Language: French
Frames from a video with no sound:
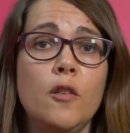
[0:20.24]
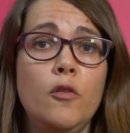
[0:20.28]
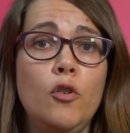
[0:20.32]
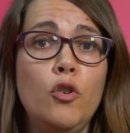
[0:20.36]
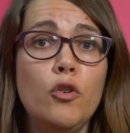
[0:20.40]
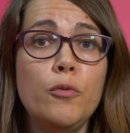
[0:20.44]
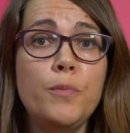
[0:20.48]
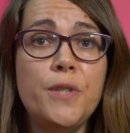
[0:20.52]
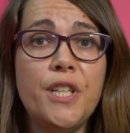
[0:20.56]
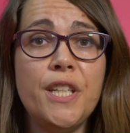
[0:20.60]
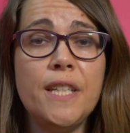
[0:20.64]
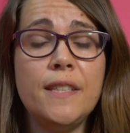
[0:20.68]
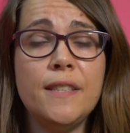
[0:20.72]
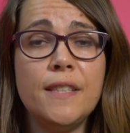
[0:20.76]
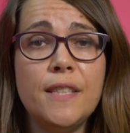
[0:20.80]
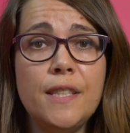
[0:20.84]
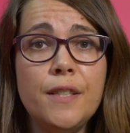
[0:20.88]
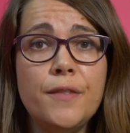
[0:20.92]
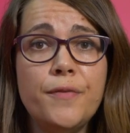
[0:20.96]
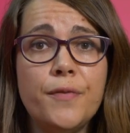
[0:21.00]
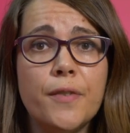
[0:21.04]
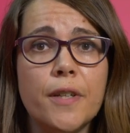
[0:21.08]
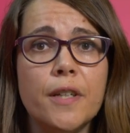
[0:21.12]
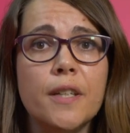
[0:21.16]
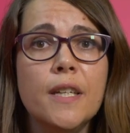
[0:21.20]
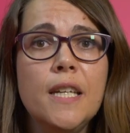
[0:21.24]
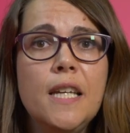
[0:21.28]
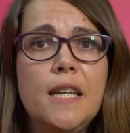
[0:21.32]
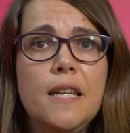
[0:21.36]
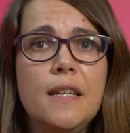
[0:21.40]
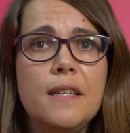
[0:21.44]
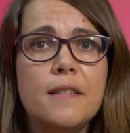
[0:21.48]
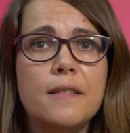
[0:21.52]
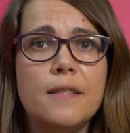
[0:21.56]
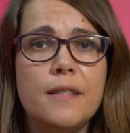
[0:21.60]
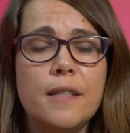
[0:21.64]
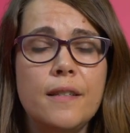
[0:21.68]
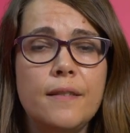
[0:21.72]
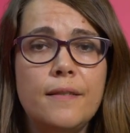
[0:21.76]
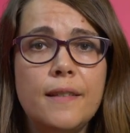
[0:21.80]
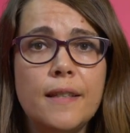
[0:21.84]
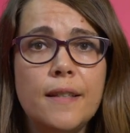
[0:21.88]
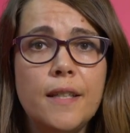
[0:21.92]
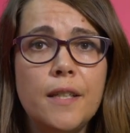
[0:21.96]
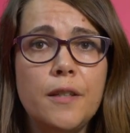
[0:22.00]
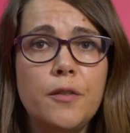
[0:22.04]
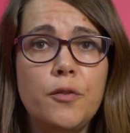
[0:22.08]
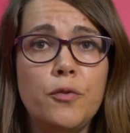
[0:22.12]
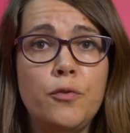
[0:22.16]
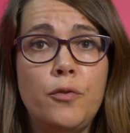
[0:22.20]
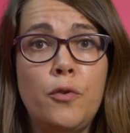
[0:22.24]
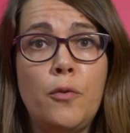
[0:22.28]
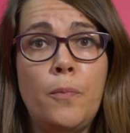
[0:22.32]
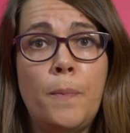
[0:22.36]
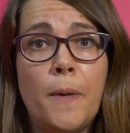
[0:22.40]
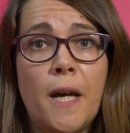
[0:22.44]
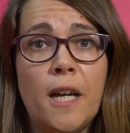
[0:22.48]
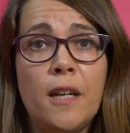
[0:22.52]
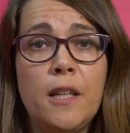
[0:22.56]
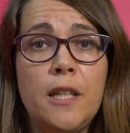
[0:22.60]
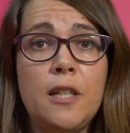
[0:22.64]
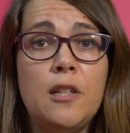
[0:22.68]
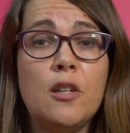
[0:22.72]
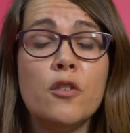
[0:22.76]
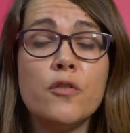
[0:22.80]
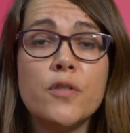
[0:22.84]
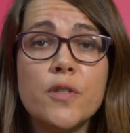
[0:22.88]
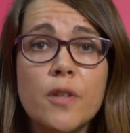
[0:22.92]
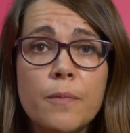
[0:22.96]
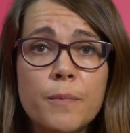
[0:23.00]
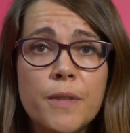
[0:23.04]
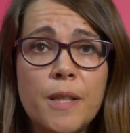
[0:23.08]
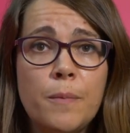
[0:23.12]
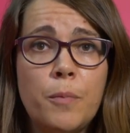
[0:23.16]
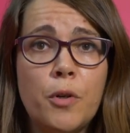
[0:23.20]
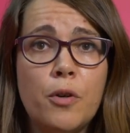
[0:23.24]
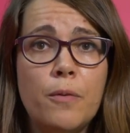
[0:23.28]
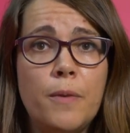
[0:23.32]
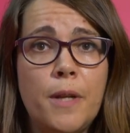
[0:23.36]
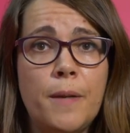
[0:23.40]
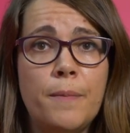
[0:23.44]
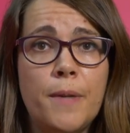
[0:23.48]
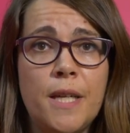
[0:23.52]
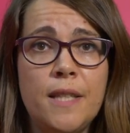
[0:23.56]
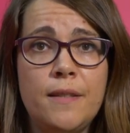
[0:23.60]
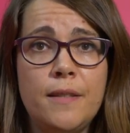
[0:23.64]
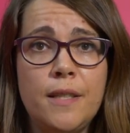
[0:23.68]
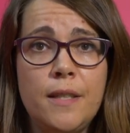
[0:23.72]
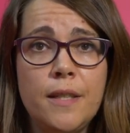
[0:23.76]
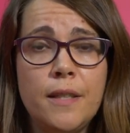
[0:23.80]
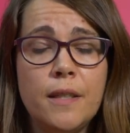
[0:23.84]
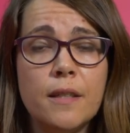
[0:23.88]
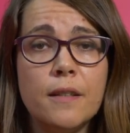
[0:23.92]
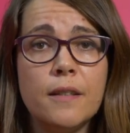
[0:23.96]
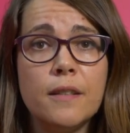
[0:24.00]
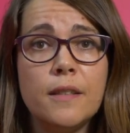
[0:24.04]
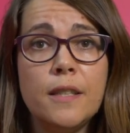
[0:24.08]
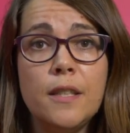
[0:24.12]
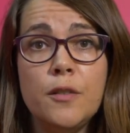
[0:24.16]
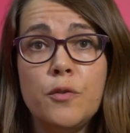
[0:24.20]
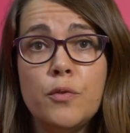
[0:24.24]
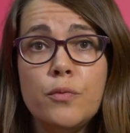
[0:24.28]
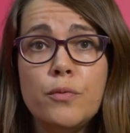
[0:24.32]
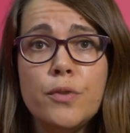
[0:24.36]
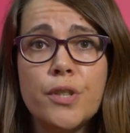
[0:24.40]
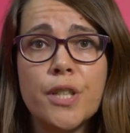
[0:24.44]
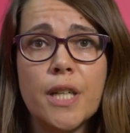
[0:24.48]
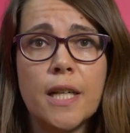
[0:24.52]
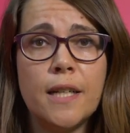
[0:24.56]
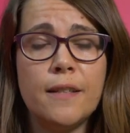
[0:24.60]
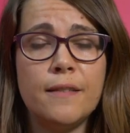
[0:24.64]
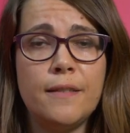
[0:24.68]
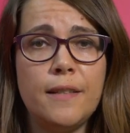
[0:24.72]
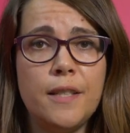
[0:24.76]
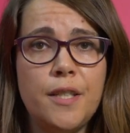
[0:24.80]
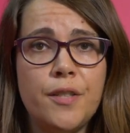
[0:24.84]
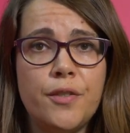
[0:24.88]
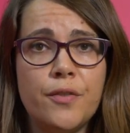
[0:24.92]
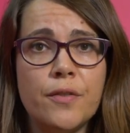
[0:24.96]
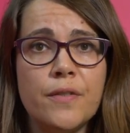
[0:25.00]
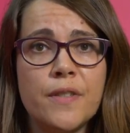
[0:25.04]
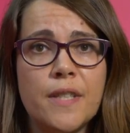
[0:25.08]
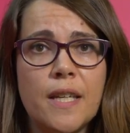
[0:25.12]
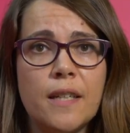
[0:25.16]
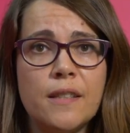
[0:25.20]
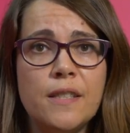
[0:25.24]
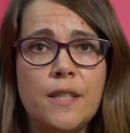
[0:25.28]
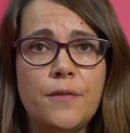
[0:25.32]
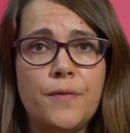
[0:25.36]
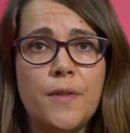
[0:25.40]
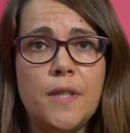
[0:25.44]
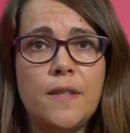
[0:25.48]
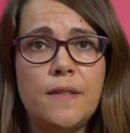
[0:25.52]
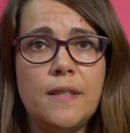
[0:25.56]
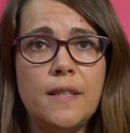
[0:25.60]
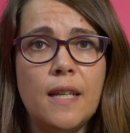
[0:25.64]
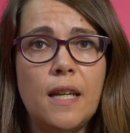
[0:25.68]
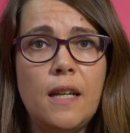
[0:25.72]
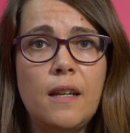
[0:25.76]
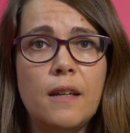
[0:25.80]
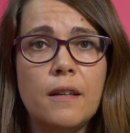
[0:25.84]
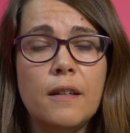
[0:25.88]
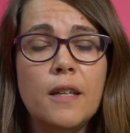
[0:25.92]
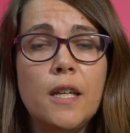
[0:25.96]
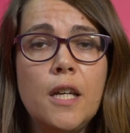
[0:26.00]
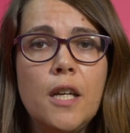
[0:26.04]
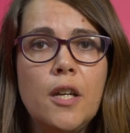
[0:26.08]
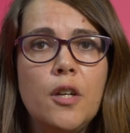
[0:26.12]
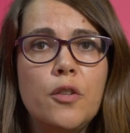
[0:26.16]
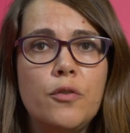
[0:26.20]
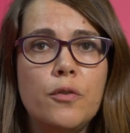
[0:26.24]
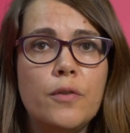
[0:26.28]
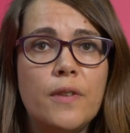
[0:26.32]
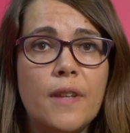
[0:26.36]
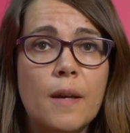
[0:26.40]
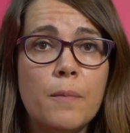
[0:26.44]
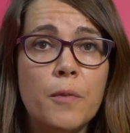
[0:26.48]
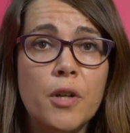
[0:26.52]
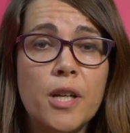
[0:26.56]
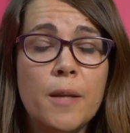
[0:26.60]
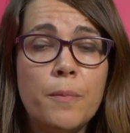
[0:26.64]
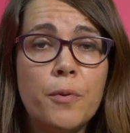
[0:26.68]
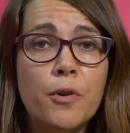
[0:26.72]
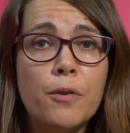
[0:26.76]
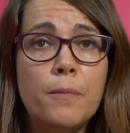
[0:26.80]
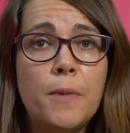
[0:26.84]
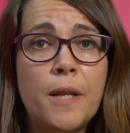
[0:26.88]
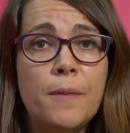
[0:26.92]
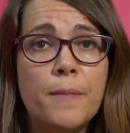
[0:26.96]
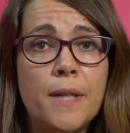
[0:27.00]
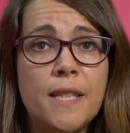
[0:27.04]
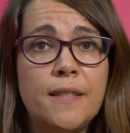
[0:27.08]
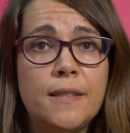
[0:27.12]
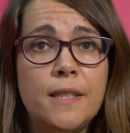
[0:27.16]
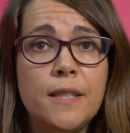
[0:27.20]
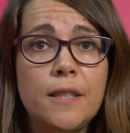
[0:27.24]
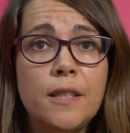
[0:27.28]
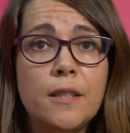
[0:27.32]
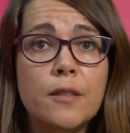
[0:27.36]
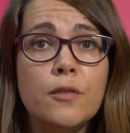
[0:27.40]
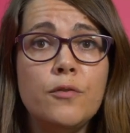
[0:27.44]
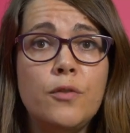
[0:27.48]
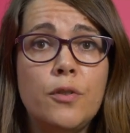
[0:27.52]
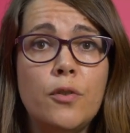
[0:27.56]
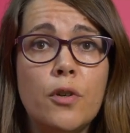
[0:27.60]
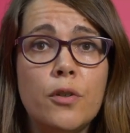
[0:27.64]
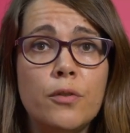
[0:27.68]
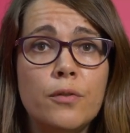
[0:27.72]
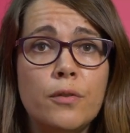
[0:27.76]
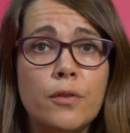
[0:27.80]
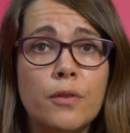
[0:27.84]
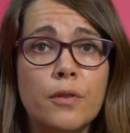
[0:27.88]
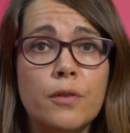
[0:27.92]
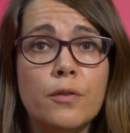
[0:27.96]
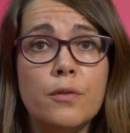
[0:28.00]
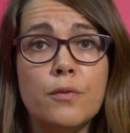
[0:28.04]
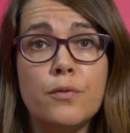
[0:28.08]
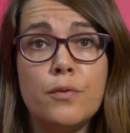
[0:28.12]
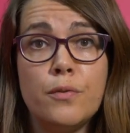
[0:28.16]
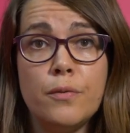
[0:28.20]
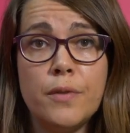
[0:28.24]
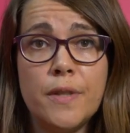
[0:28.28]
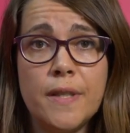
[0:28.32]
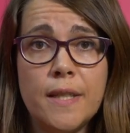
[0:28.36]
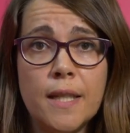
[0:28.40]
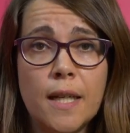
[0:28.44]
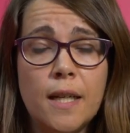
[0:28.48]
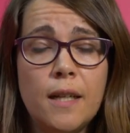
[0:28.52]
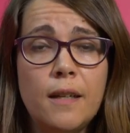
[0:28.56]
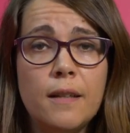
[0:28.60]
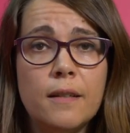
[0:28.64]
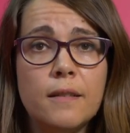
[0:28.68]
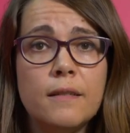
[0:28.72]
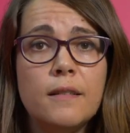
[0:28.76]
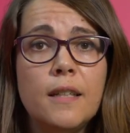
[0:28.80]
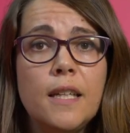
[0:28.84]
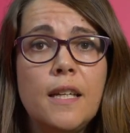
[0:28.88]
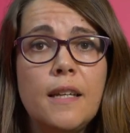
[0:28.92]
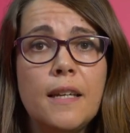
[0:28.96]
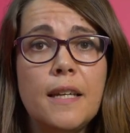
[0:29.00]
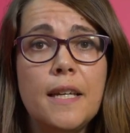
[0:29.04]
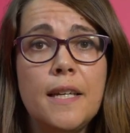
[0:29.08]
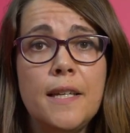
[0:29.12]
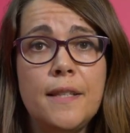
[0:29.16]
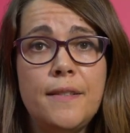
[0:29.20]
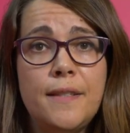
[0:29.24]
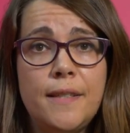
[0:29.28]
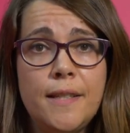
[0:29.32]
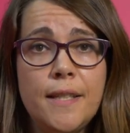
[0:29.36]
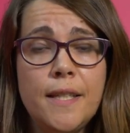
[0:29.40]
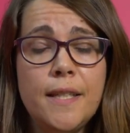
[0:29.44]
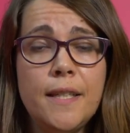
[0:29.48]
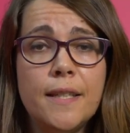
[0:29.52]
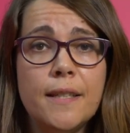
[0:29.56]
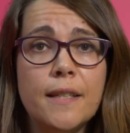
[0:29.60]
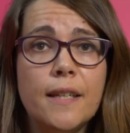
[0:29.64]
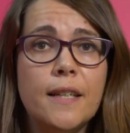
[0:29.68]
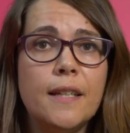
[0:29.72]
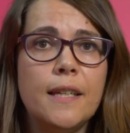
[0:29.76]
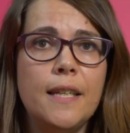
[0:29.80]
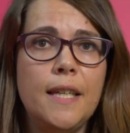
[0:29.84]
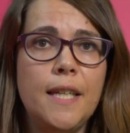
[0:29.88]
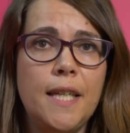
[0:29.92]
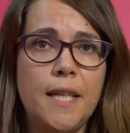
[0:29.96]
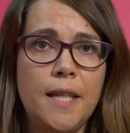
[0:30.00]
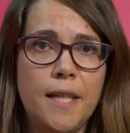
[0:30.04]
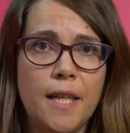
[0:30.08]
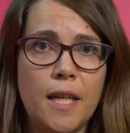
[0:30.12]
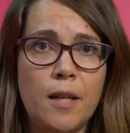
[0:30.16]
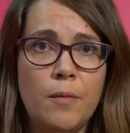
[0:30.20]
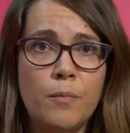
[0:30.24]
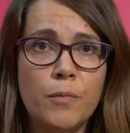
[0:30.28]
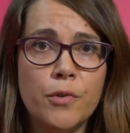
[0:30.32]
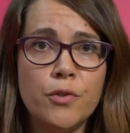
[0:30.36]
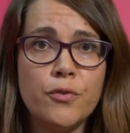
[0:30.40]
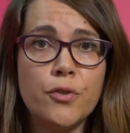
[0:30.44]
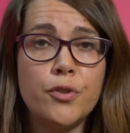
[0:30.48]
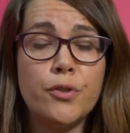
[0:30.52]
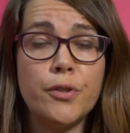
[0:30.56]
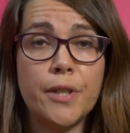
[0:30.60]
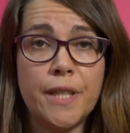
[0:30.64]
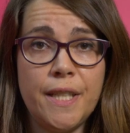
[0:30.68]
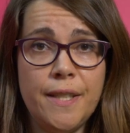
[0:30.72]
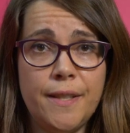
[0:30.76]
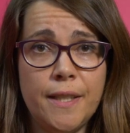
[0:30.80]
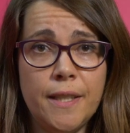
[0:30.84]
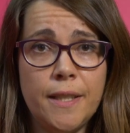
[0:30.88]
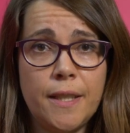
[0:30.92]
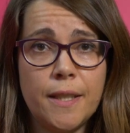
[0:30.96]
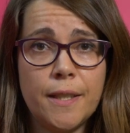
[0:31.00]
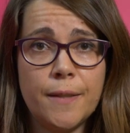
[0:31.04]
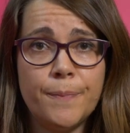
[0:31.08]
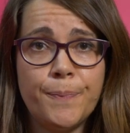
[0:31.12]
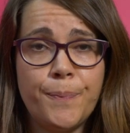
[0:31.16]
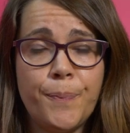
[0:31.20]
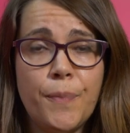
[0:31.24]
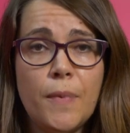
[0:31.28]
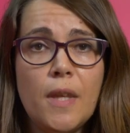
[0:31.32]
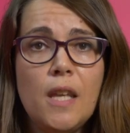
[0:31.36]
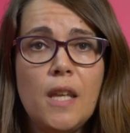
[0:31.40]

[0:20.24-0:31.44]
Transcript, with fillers: L'objectif, c'était de parler de l'ensemble des problématiques qui touchent à l'intelligence artificielle, notamment les problématiques d'ordre social, éthique et également juridique.